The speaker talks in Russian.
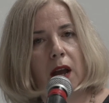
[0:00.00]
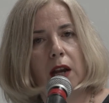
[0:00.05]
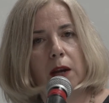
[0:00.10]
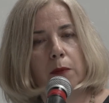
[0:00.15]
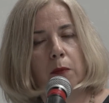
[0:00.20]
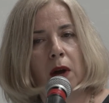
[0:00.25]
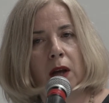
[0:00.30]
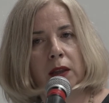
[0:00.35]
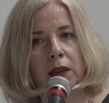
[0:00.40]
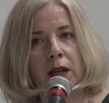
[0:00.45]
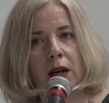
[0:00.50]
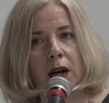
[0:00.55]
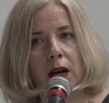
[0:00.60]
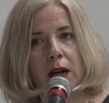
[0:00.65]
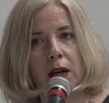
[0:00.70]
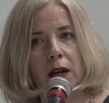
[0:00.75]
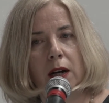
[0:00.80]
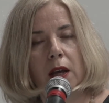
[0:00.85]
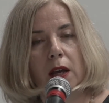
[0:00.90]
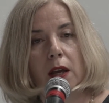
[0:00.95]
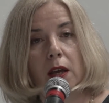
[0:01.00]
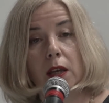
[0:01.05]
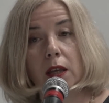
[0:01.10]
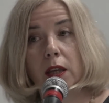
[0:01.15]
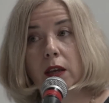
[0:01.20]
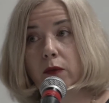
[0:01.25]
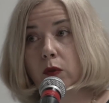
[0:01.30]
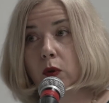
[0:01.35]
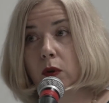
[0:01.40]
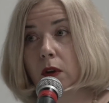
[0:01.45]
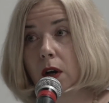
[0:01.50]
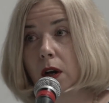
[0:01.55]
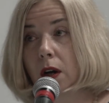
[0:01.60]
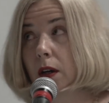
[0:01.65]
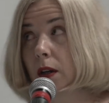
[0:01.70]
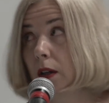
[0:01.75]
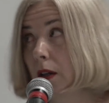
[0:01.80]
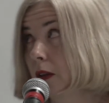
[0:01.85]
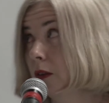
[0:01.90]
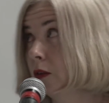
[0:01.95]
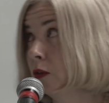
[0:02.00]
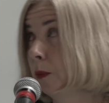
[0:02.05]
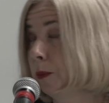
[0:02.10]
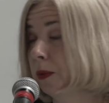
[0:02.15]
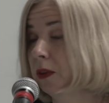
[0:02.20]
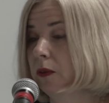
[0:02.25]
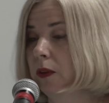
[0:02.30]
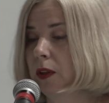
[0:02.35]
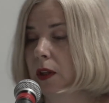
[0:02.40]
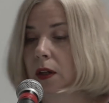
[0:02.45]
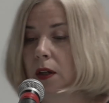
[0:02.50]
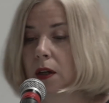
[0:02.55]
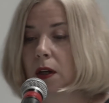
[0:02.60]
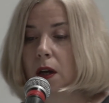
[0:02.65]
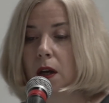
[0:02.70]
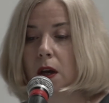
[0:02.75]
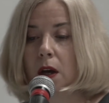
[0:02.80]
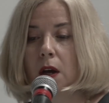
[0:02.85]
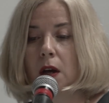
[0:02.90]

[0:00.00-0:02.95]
альманах его а, собственных